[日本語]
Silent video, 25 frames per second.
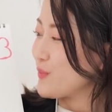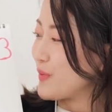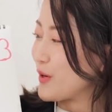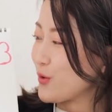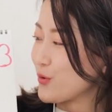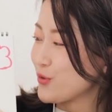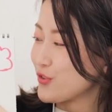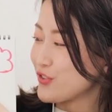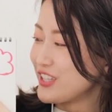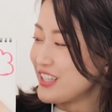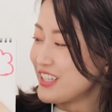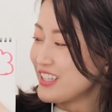まあ、
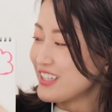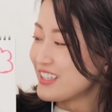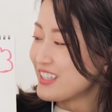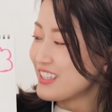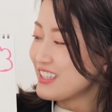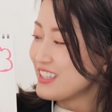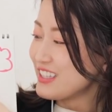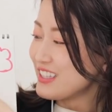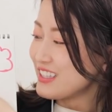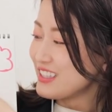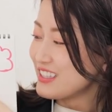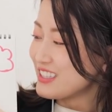この人
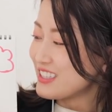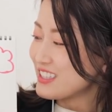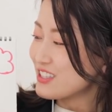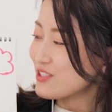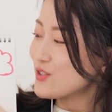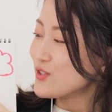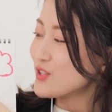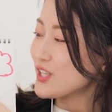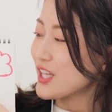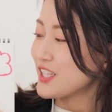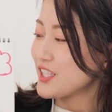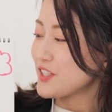気し
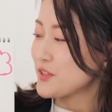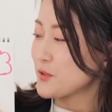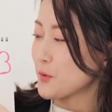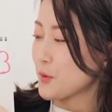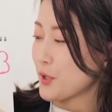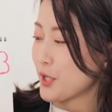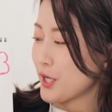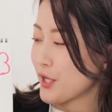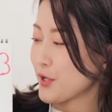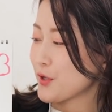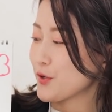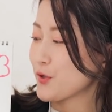そうな2
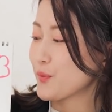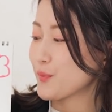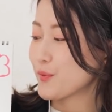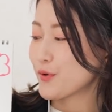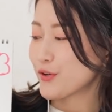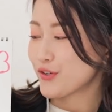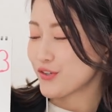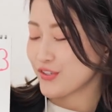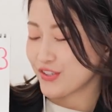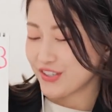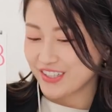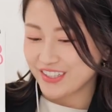頭から行く
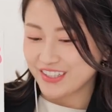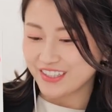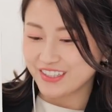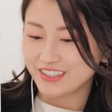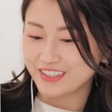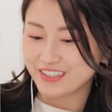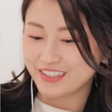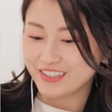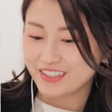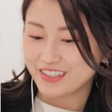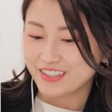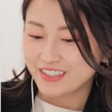
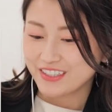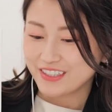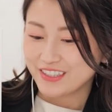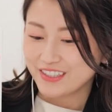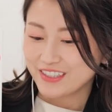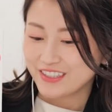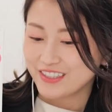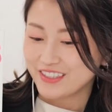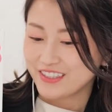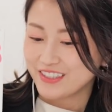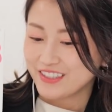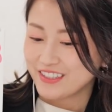分
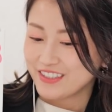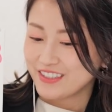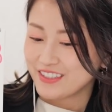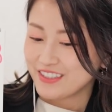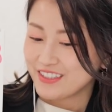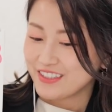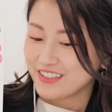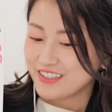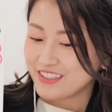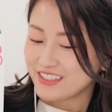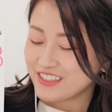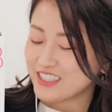
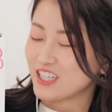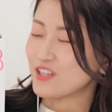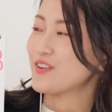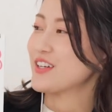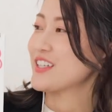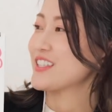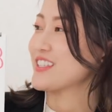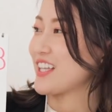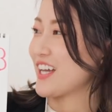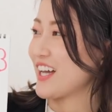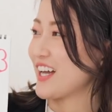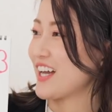来ちゃい
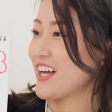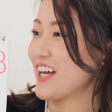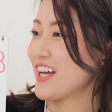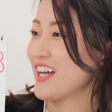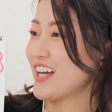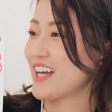ました。